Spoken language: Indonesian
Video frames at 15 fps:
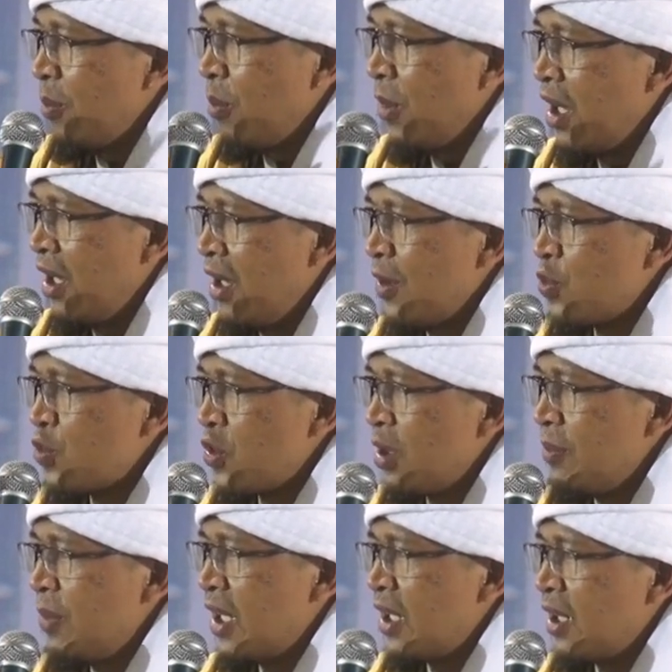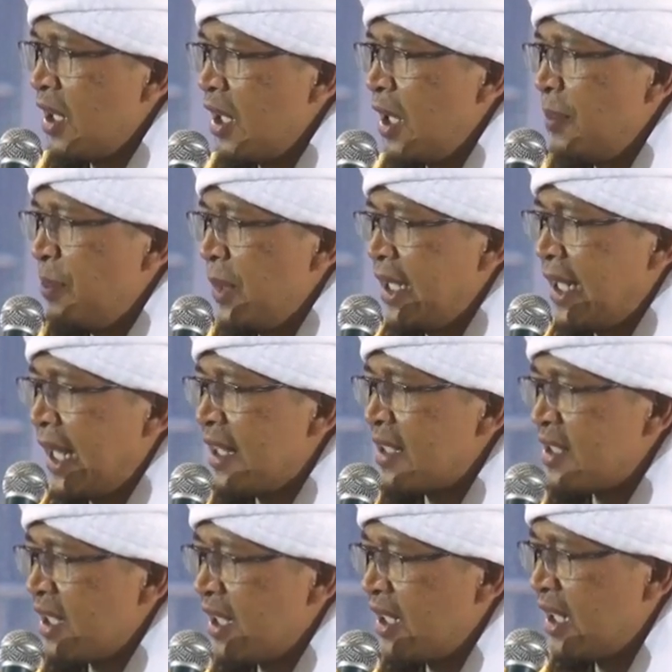Ma'afsobaka min
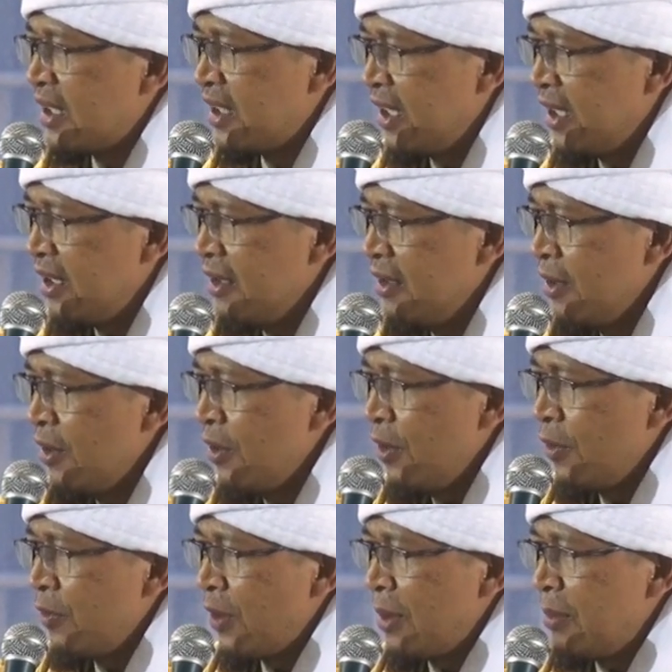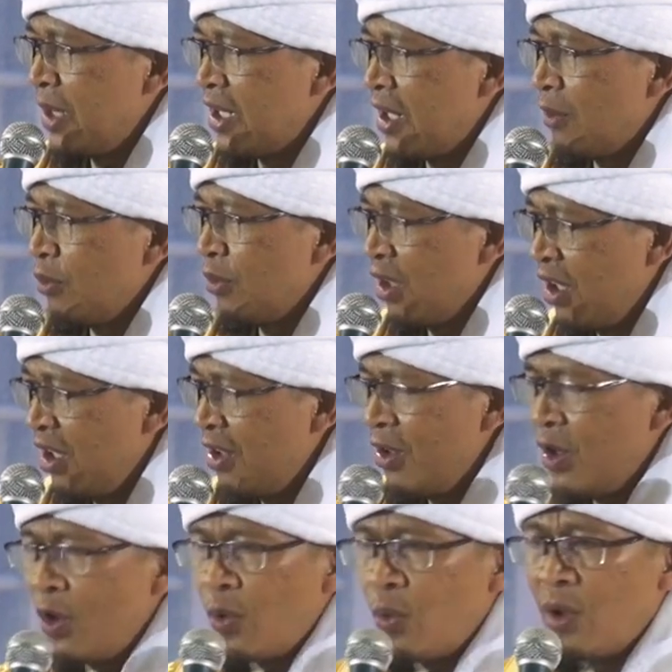hasanatin Famin
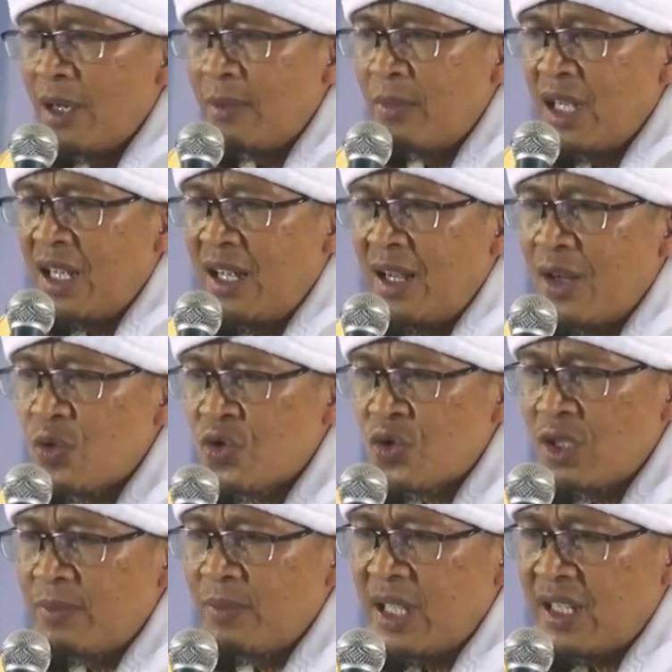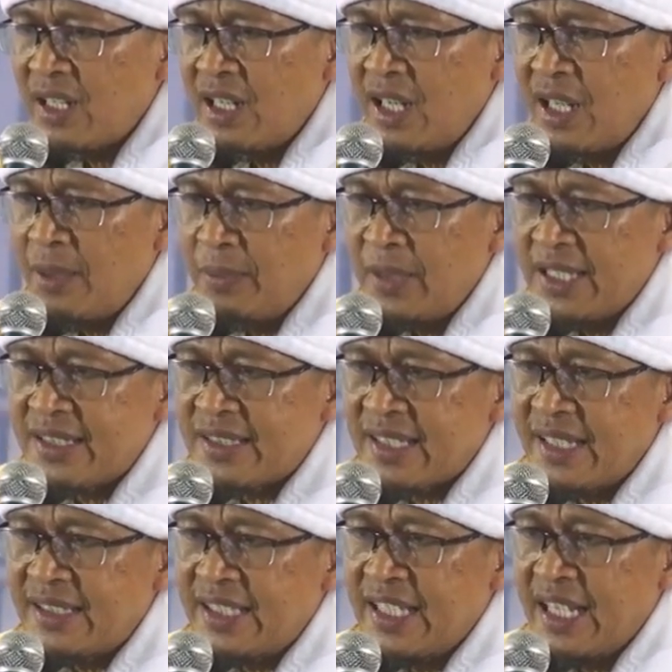Allah, wa ma asabaka min
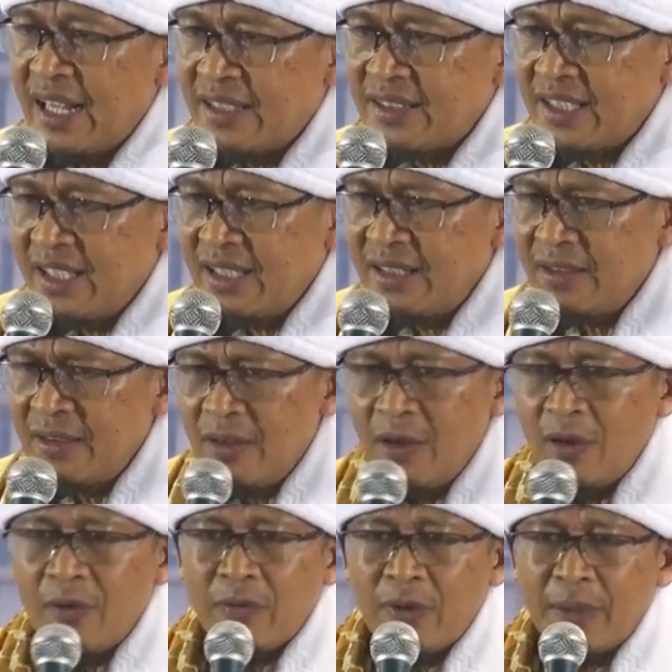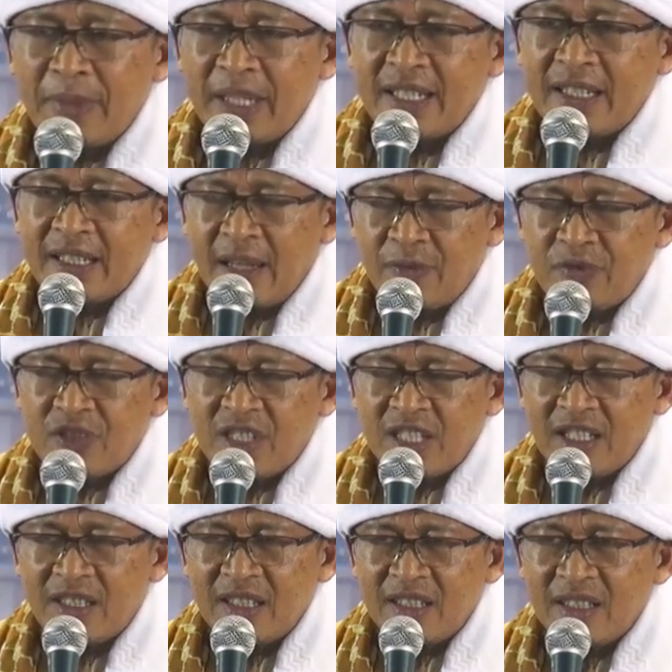sayiatin famin
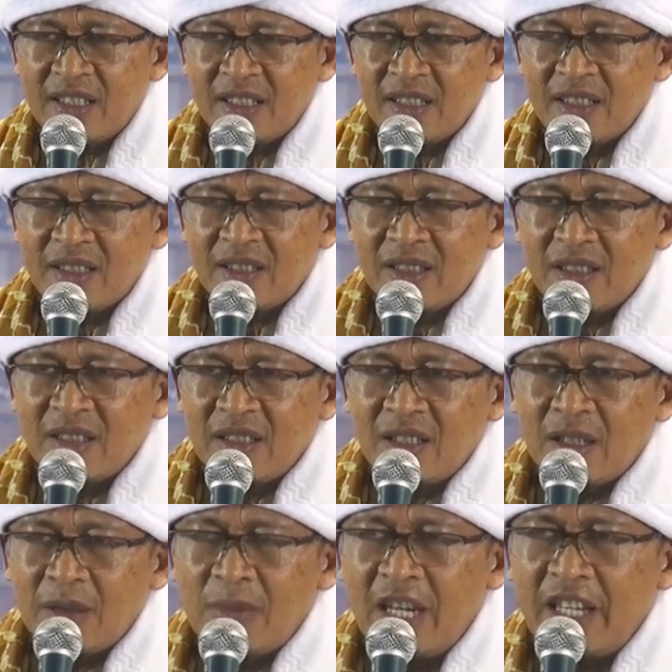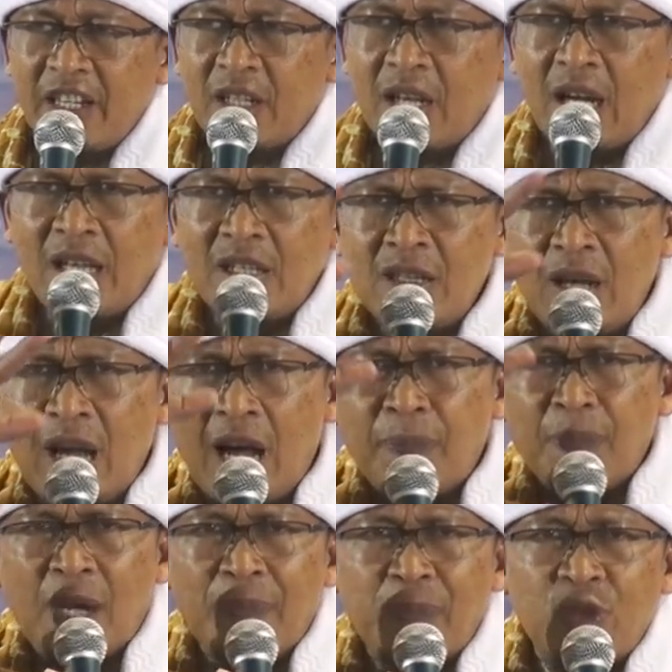nafsi kebaikan
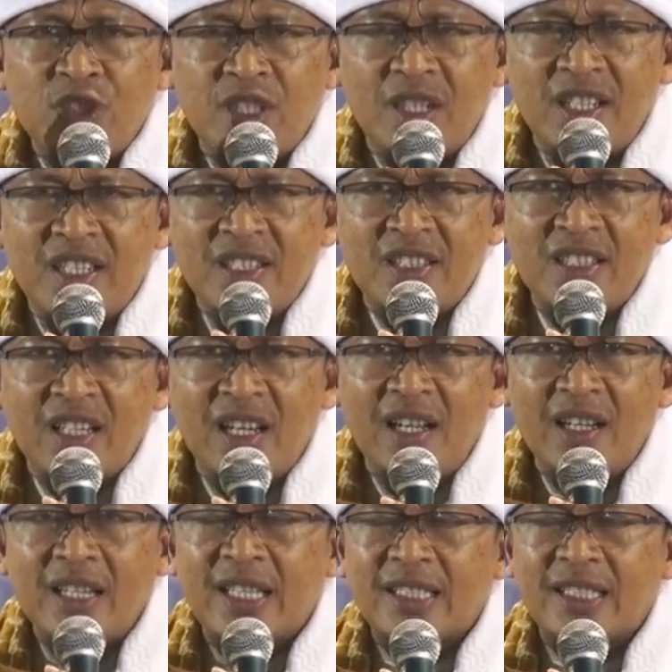apapun jenisnya